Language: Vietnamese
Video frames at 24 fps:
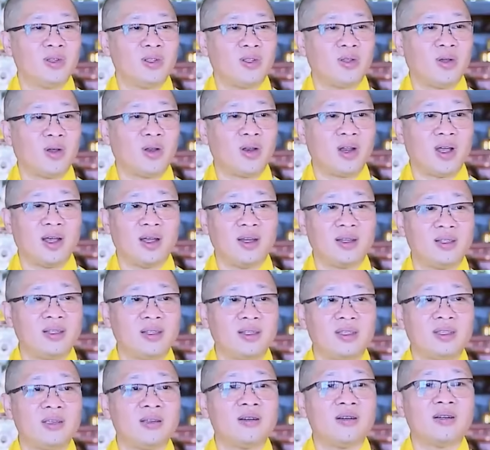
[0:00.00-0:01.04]
cho nên
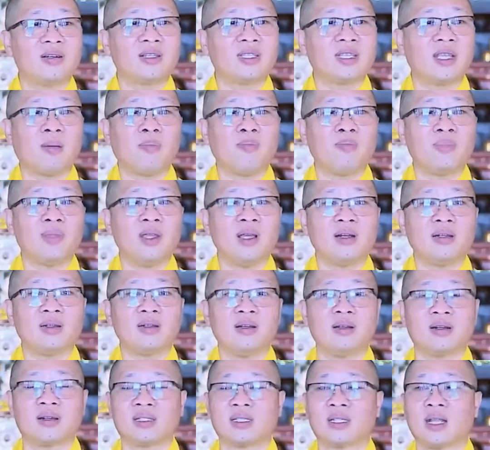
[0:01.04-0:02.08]
chưa chấm dứt
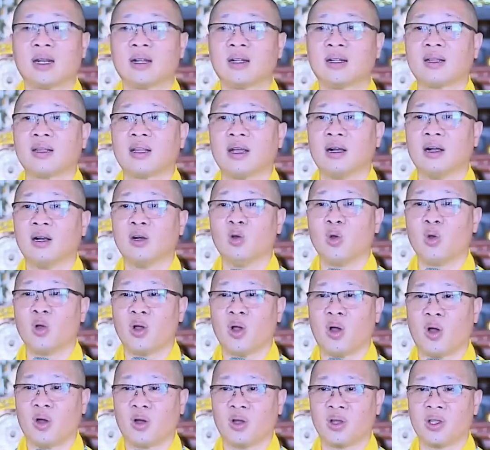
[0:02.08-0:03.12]
được sanh tử luân
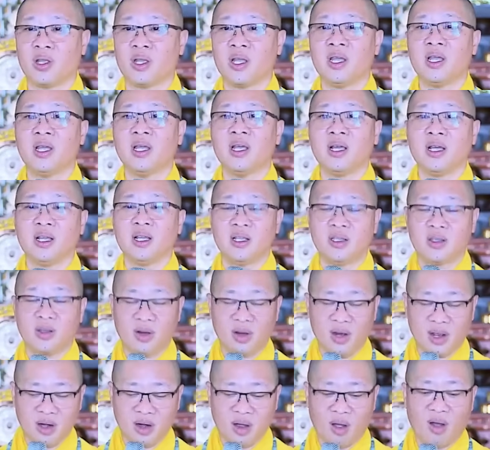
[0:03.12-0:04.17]
hồi. Cho
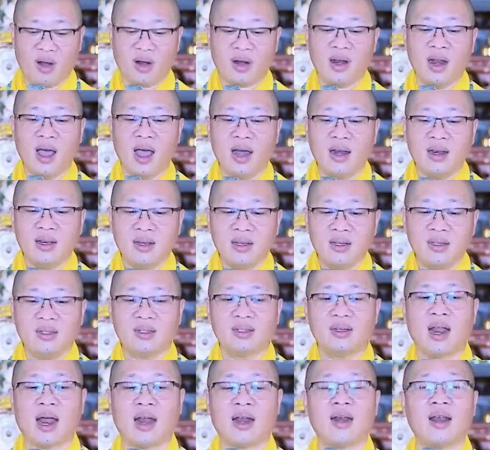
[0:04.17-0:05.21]
nên họ đến
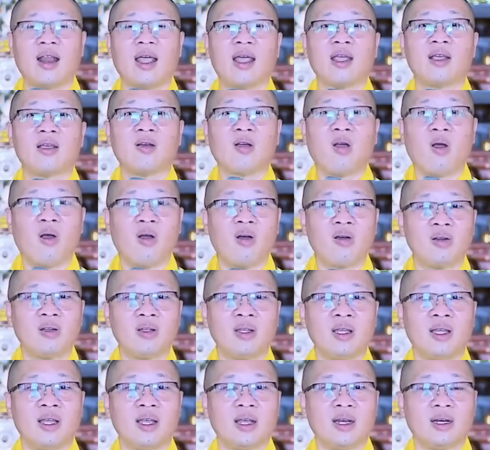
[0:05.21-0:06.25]
đảnh lễ con
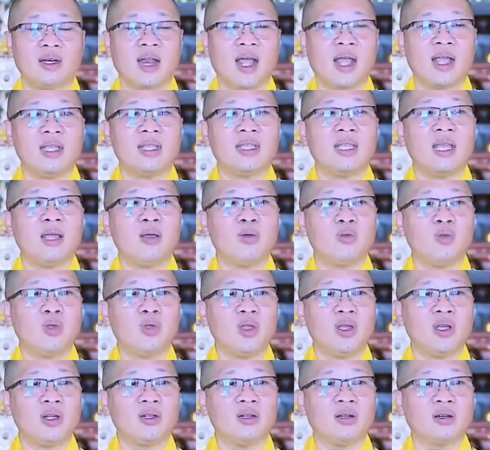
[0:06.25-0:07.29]
để gieo
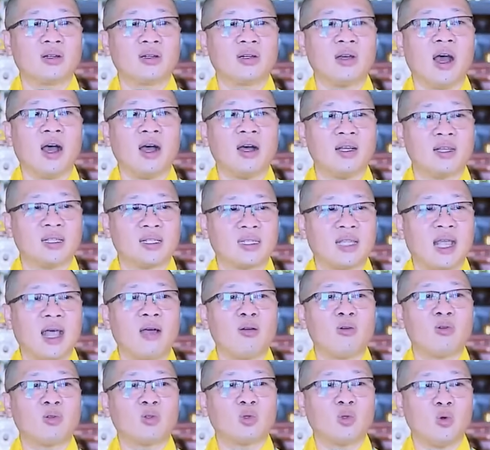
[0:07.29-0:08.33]
duyên được đời
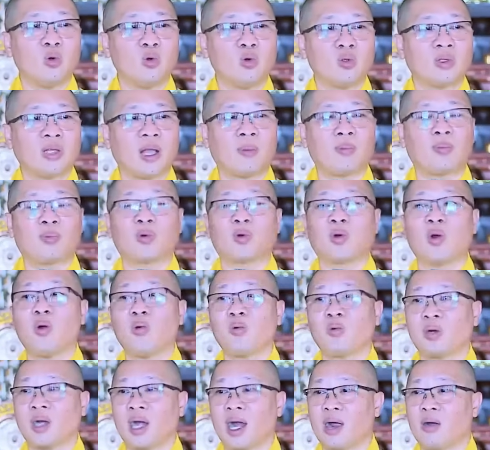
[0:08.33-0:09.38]
sau tu tập
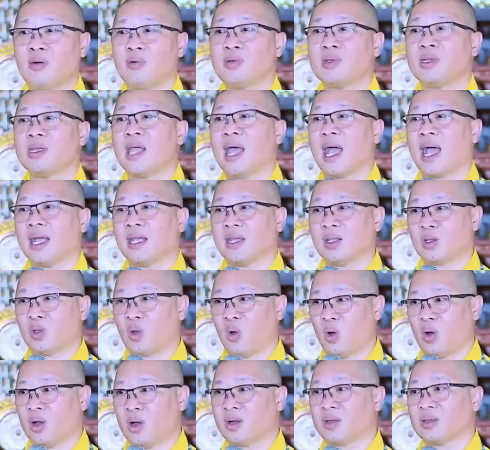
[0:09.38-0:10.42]
rốt ráo giải
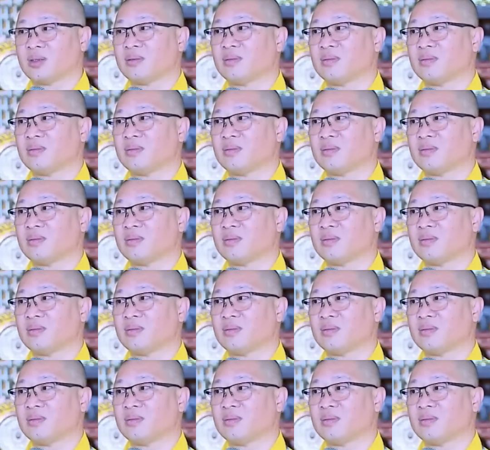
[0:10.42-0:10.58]
thoát.